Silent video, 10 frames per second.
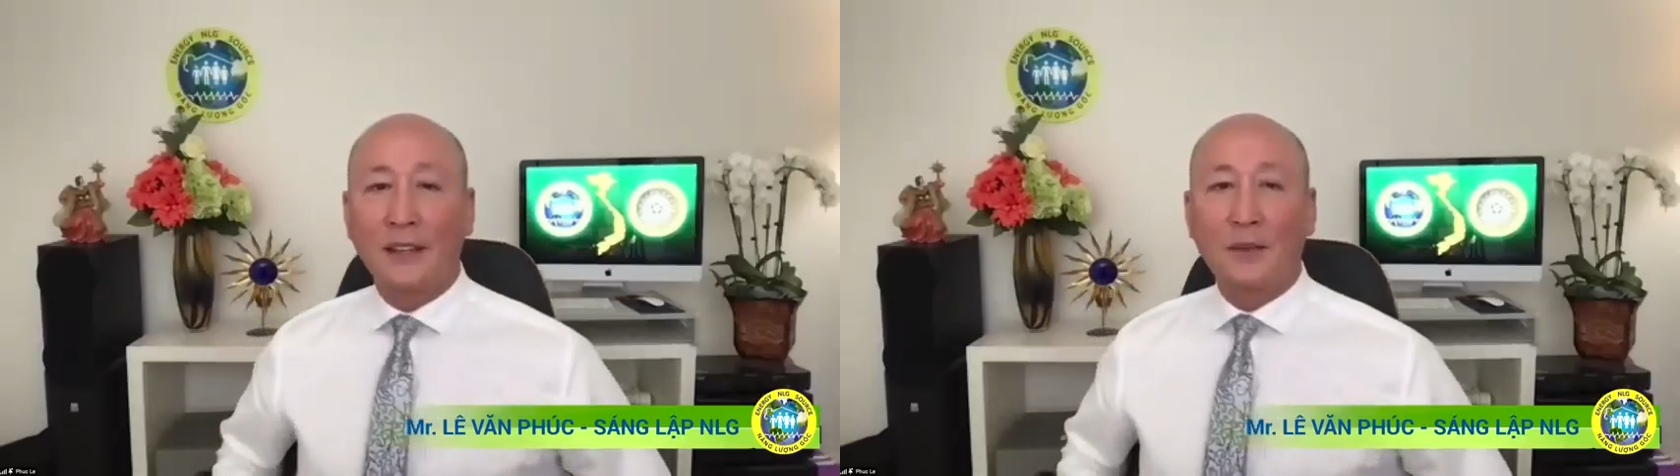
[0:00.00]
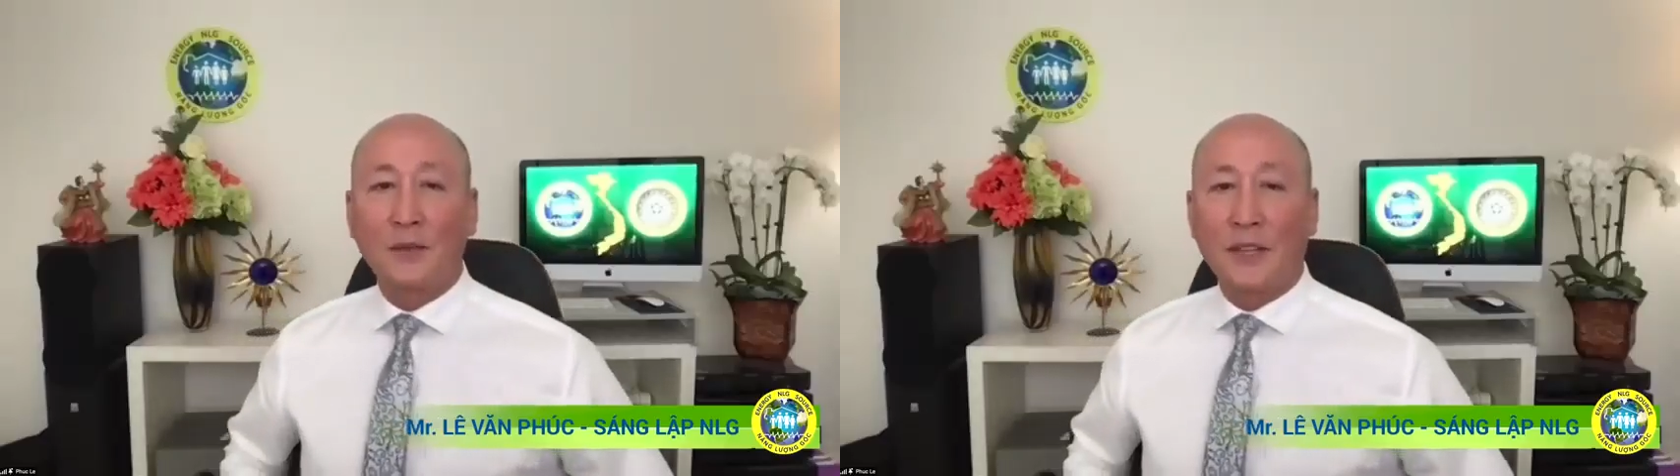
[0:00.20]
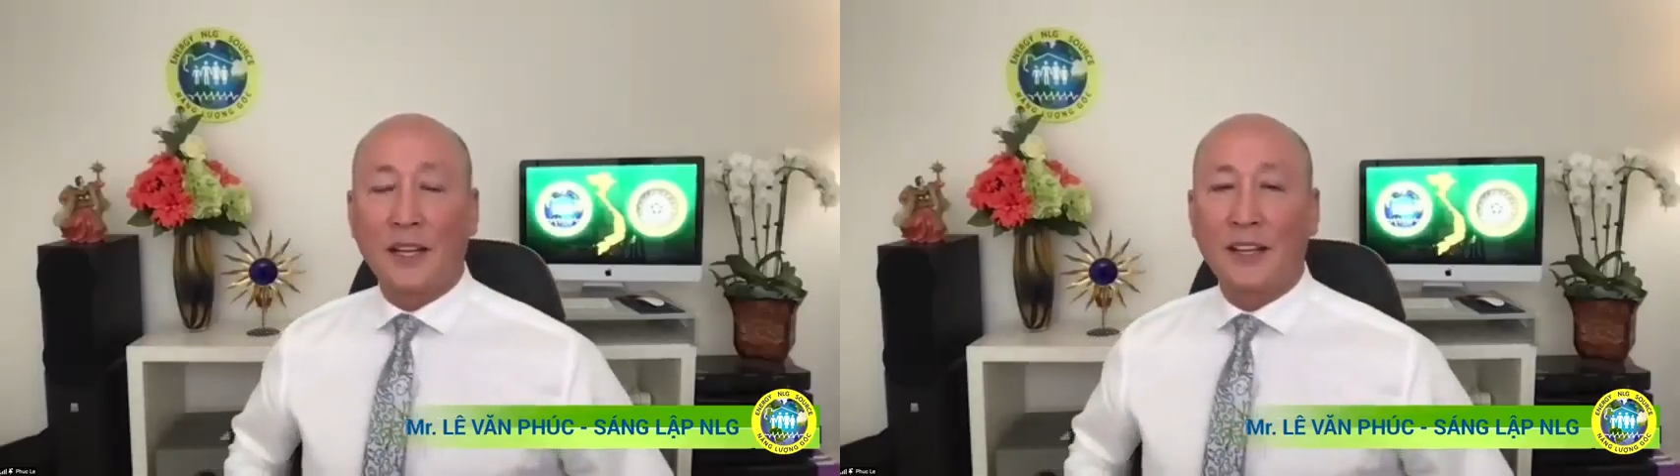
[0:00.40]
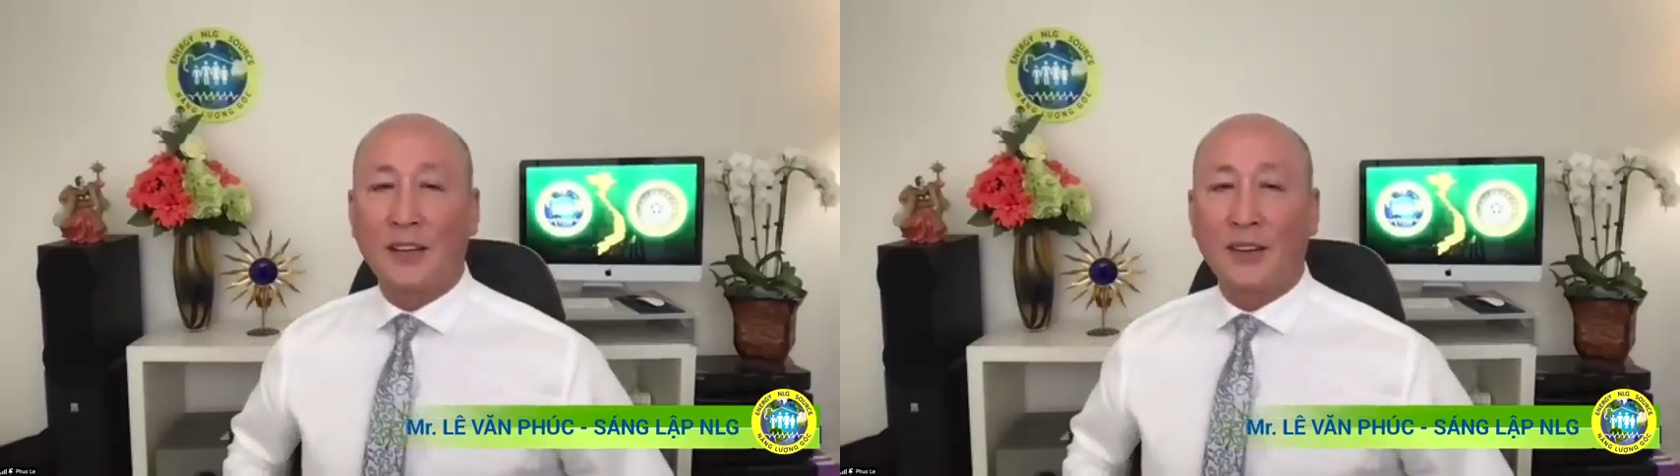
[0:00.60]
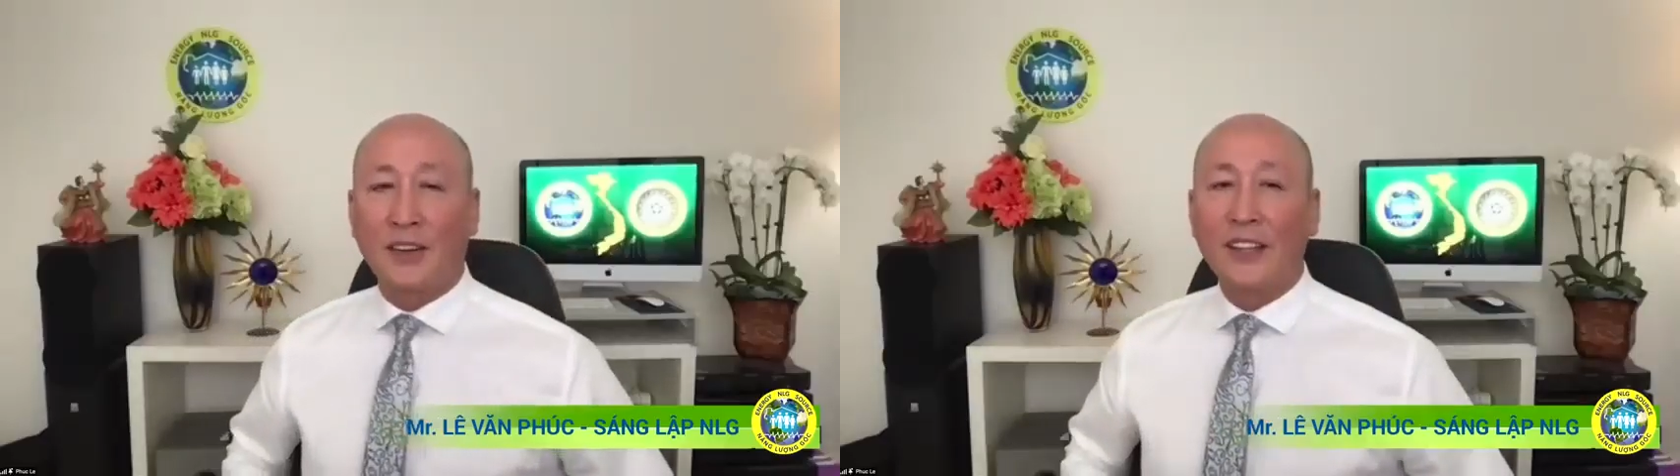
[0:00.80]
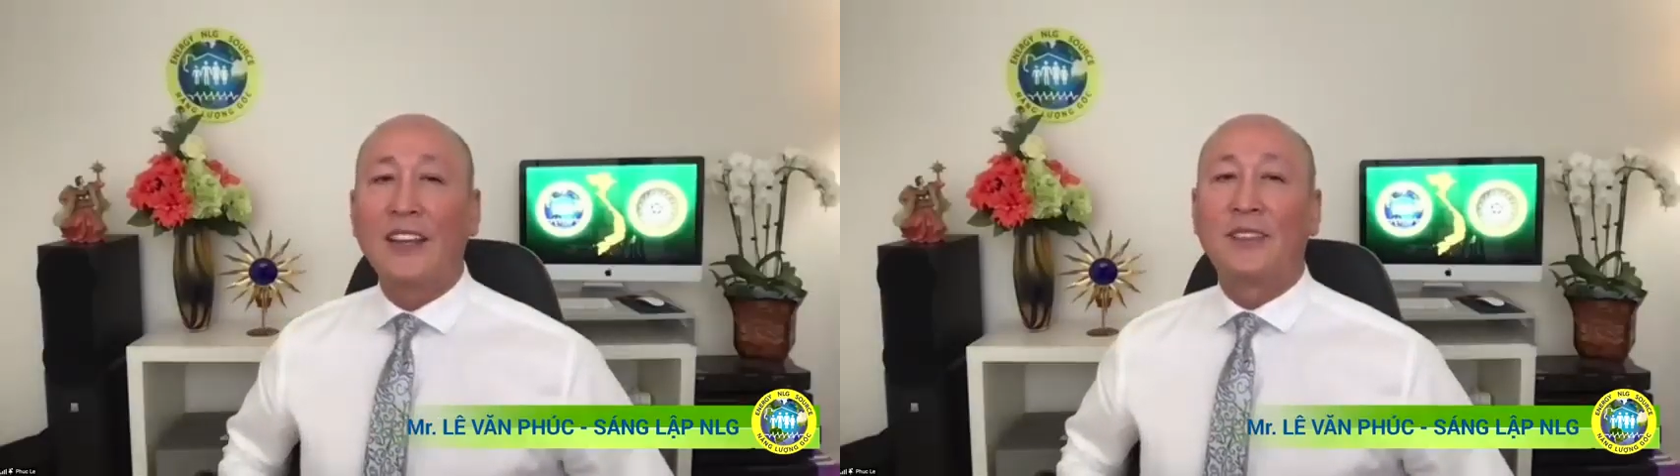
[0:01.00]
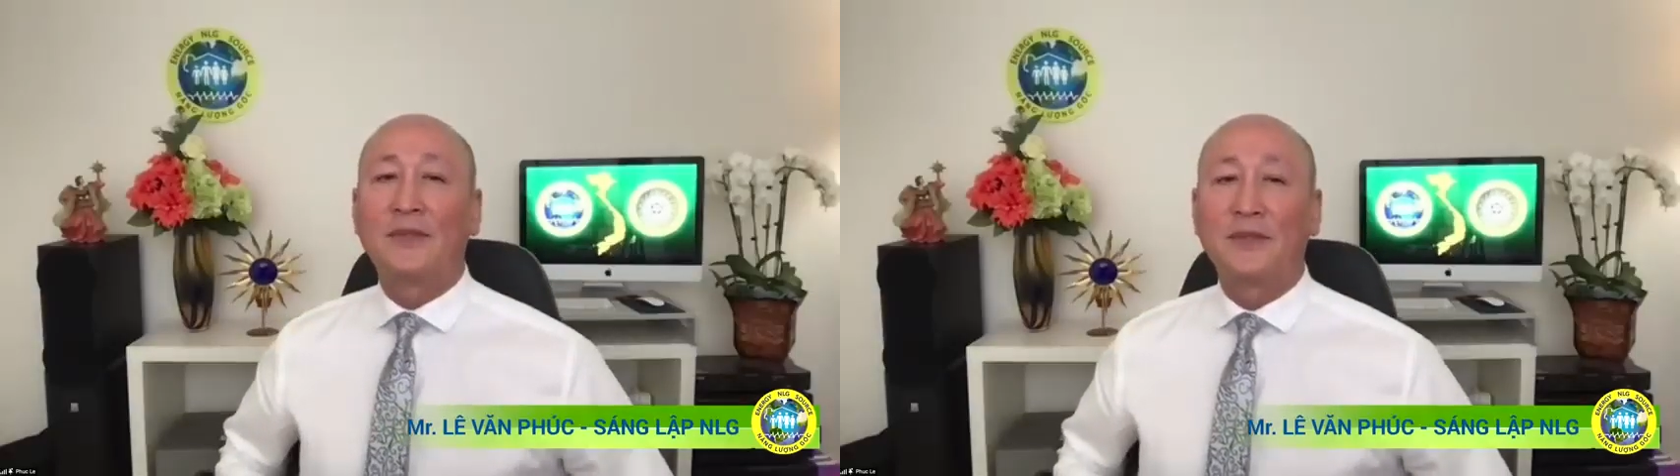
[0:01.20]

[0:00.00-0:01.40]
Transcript: tiếp tục trả lời câu hỏi ha.